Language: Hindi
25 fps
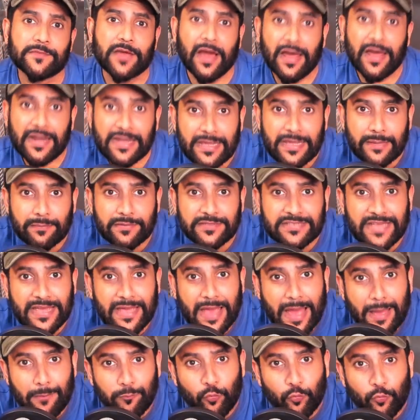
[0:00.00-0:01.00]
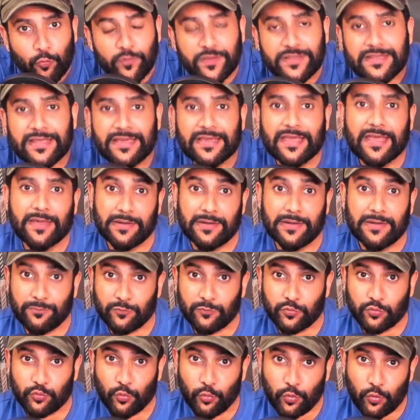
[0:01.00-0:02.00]
गाने के बजाय आप मूवी देखेंगे मतलब
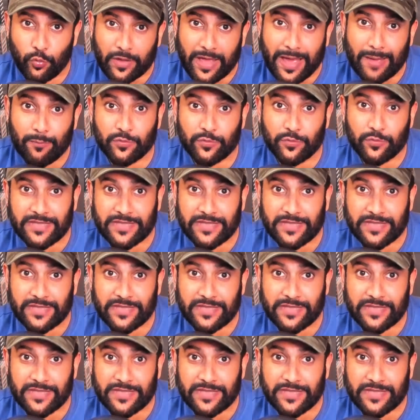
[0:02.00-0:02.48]
दोनों काम हो